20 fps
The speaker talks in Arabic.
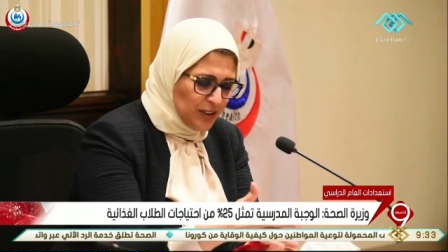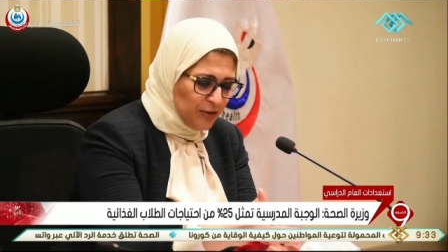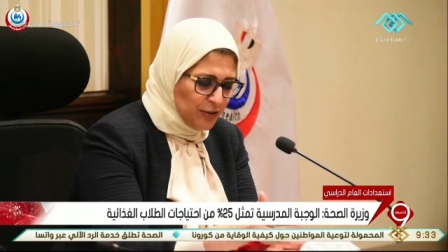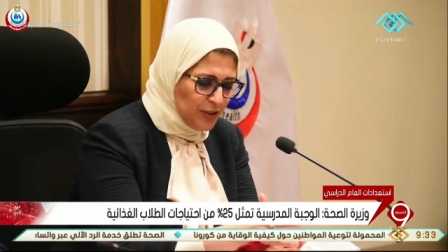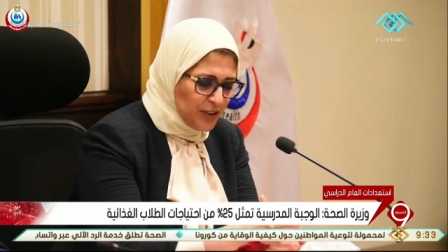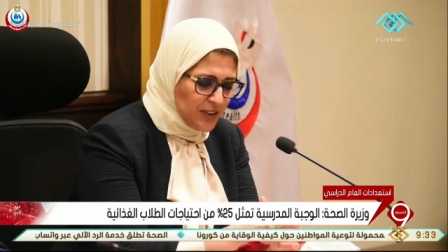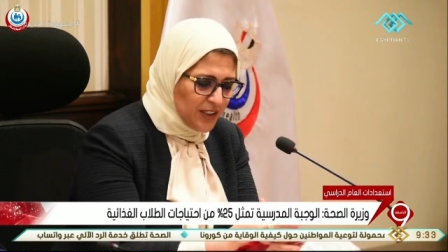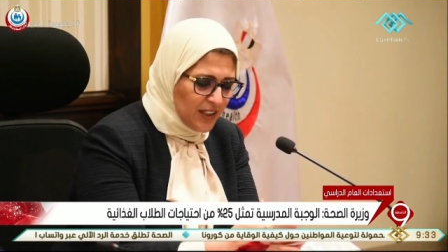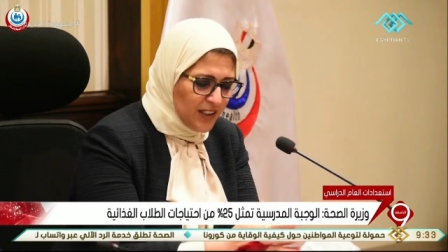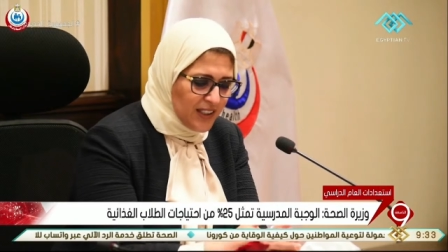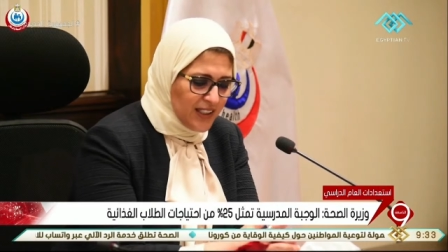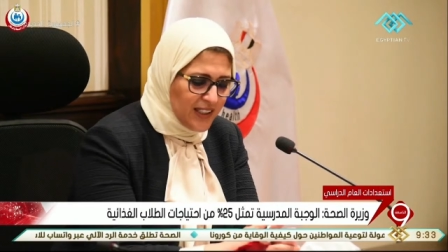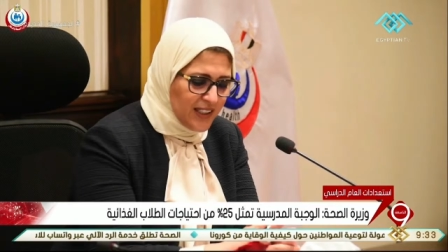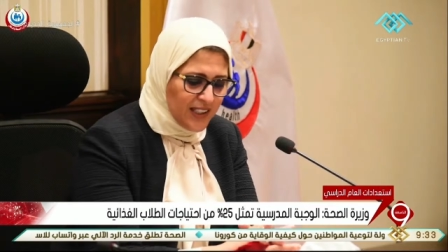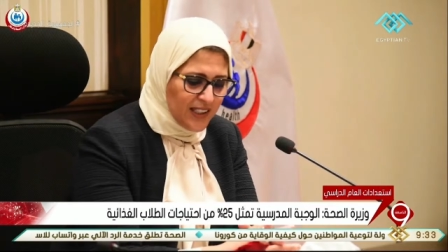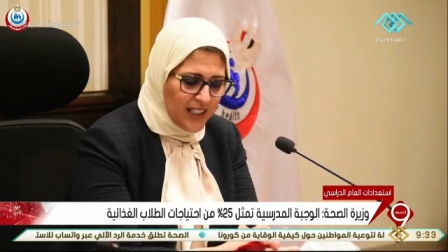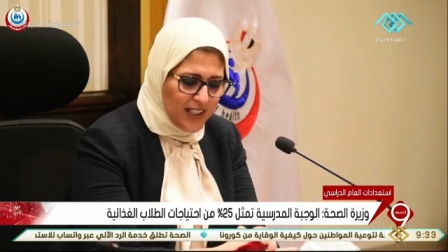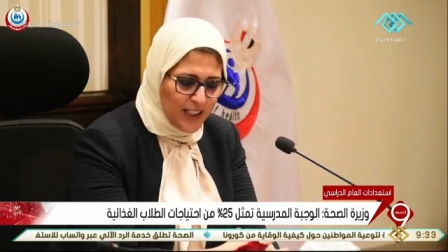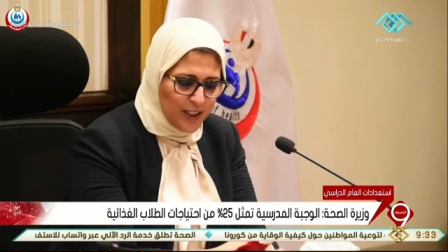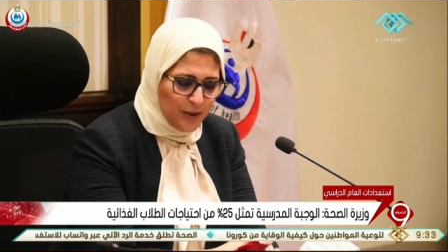تمثل
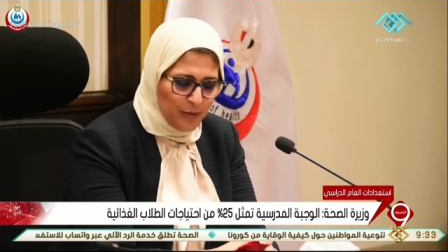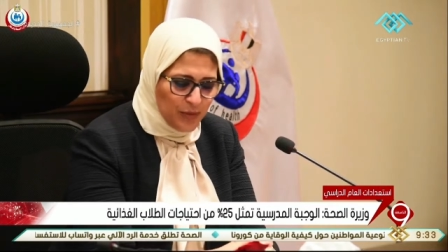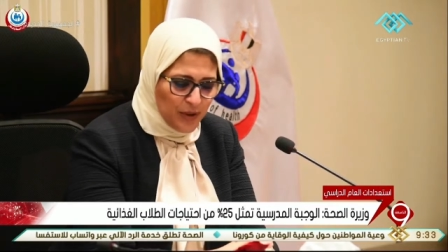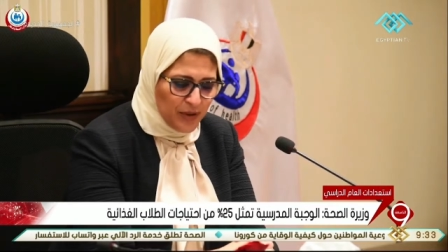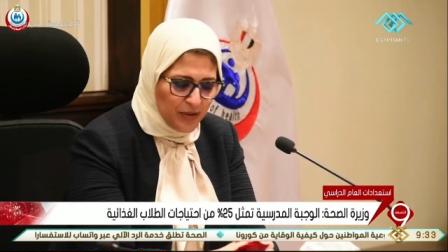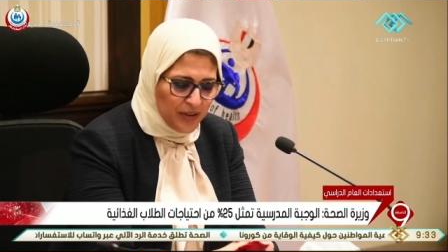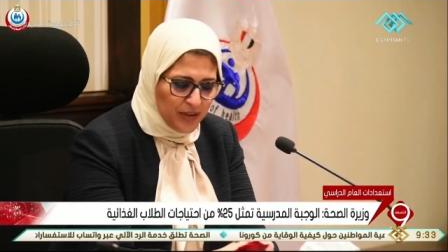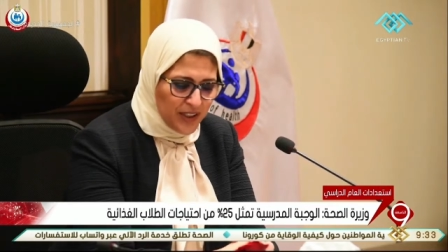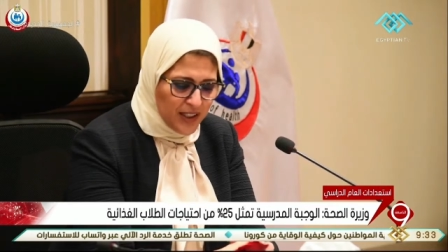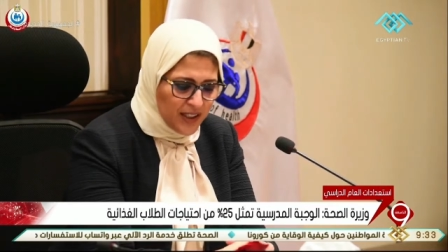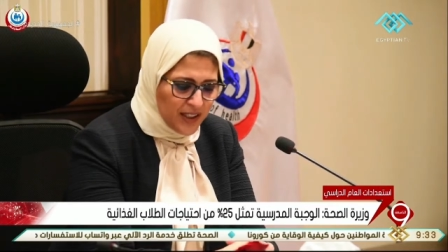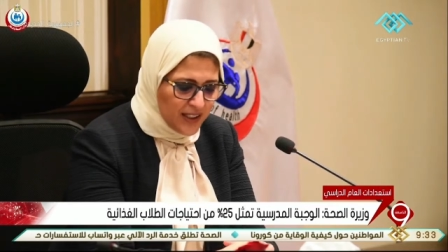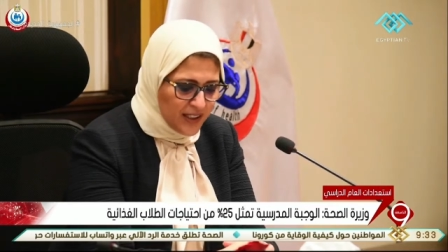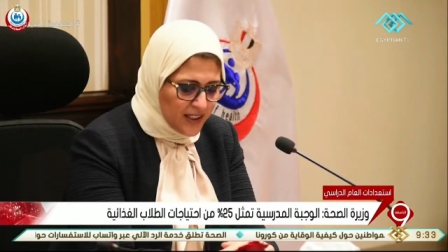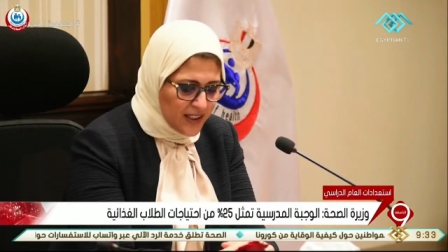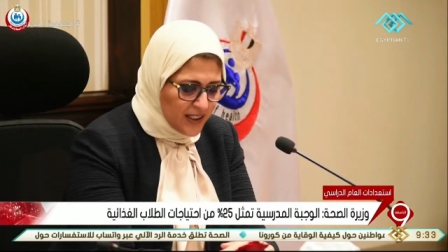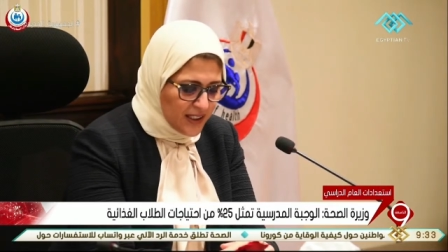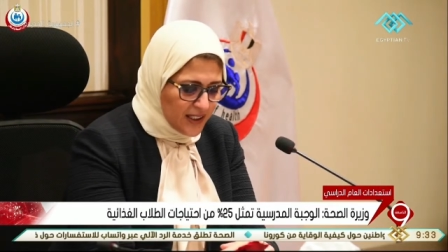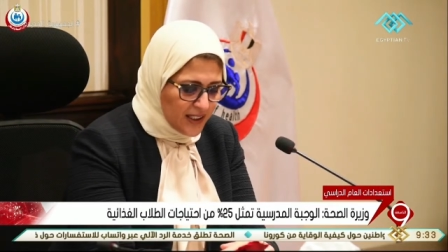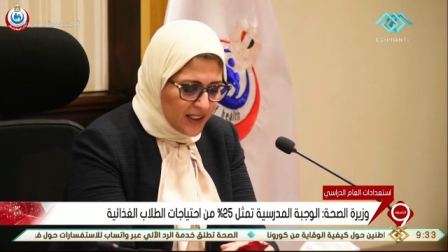أكثر من
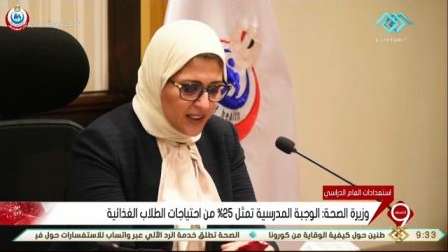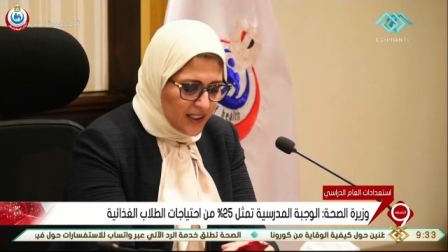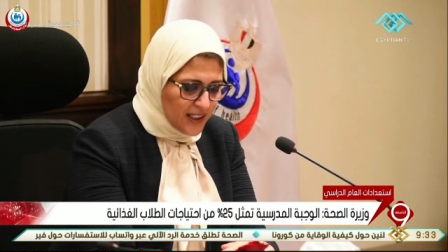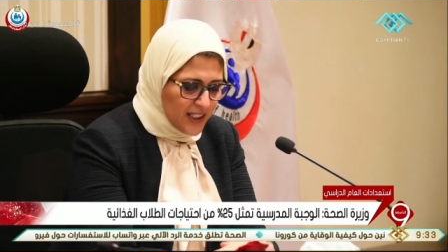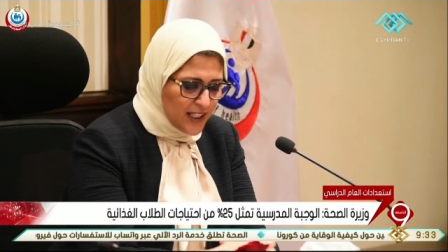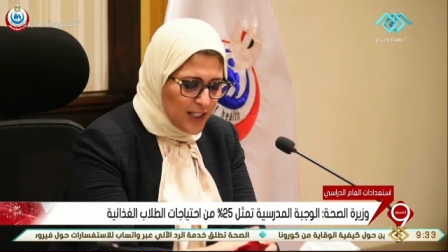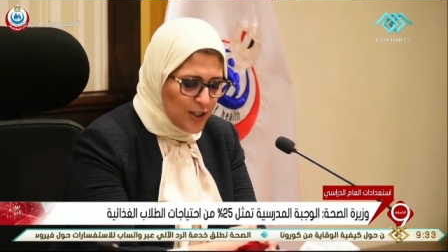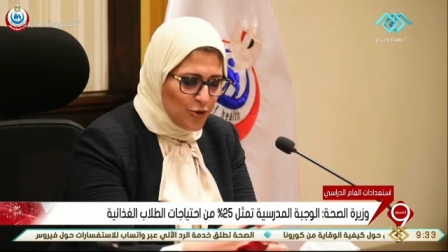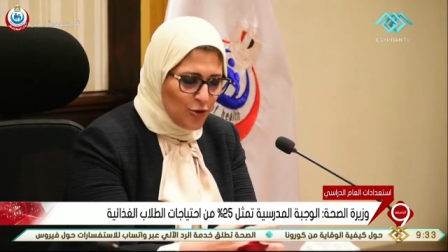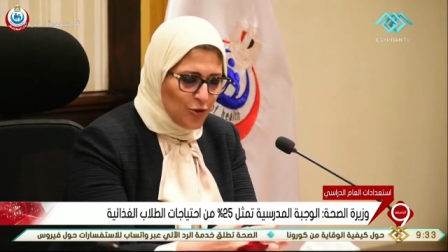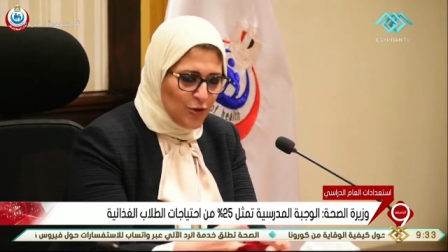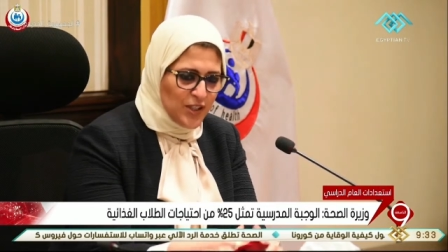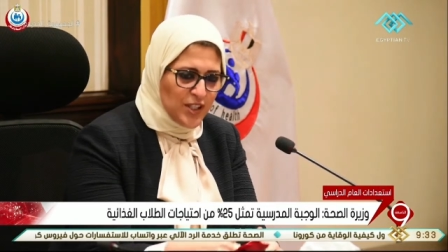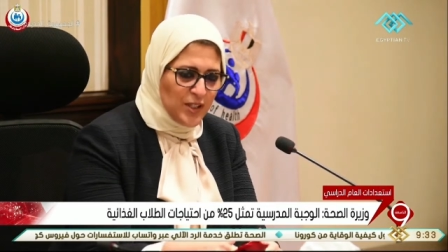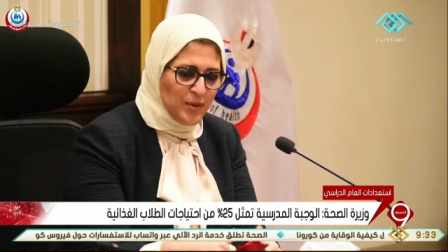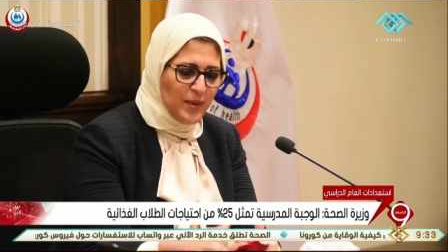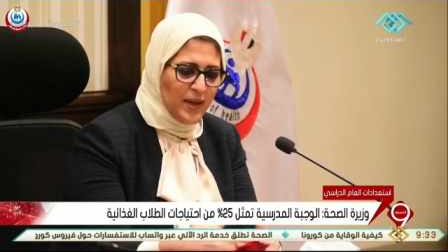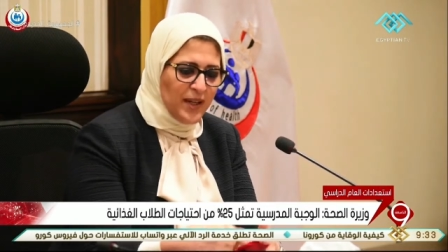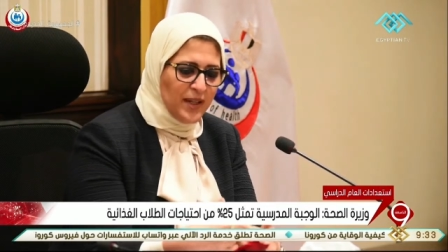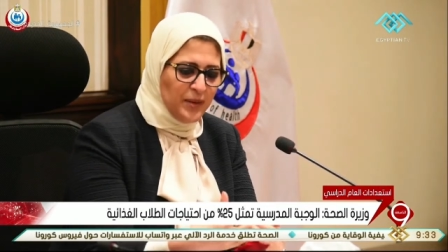25%
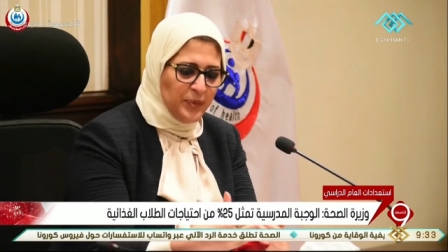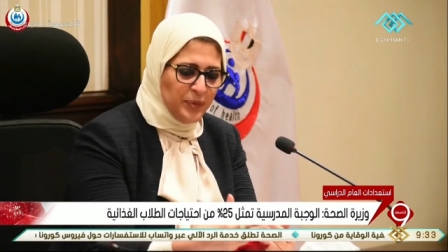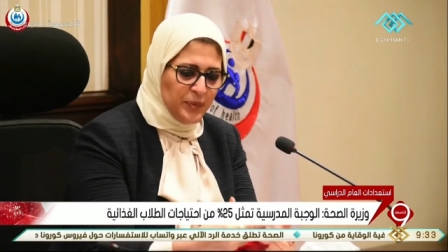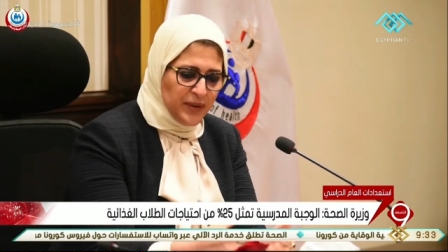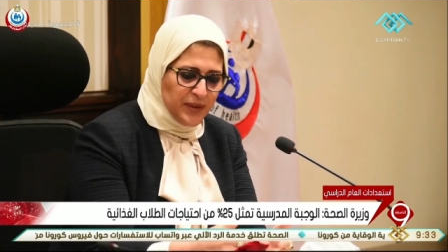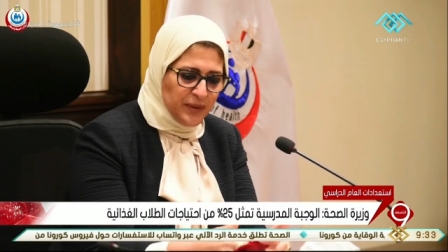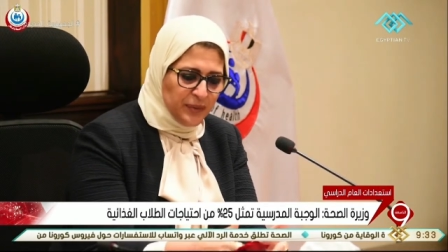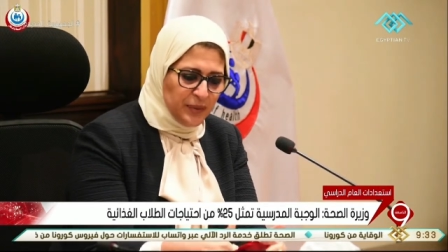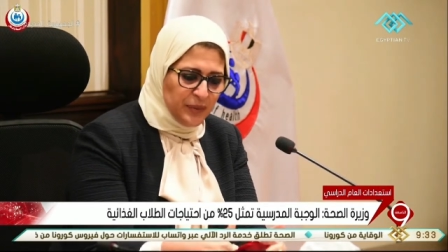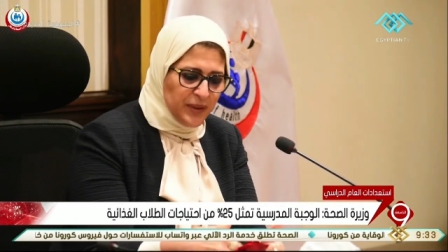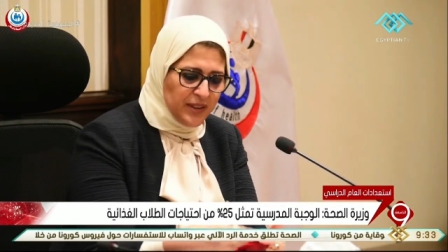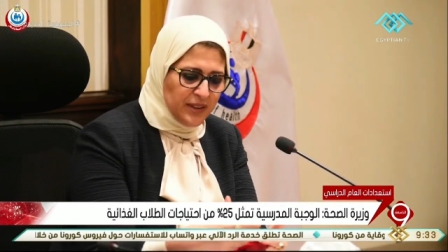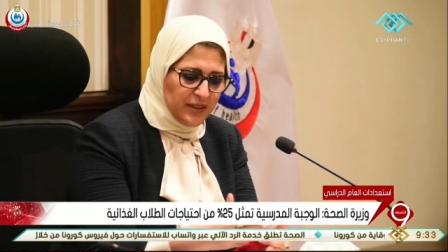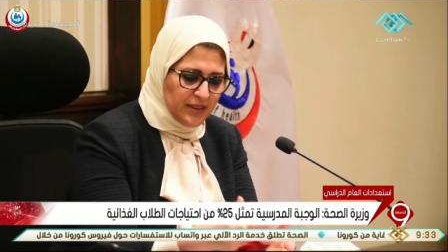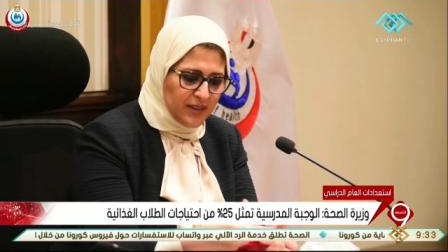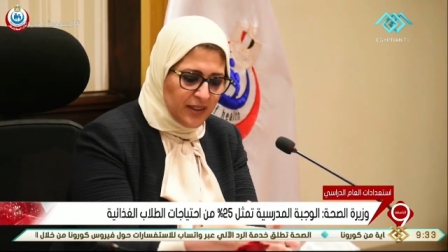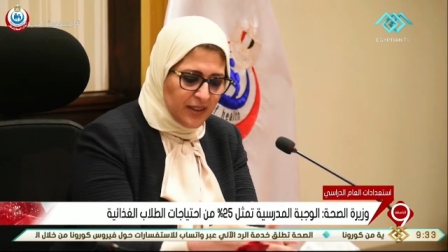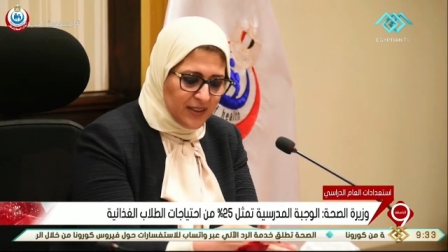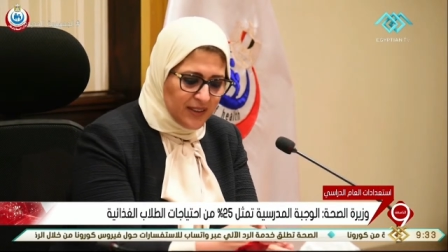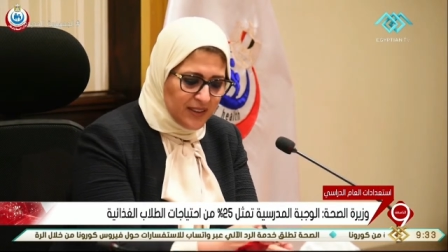من
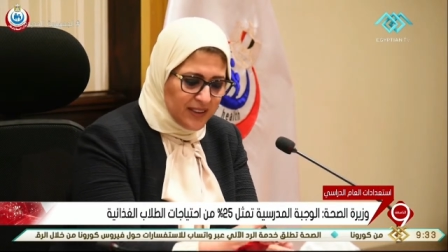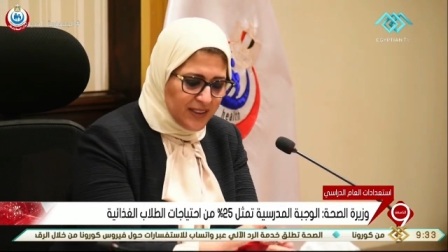احتياجاتهم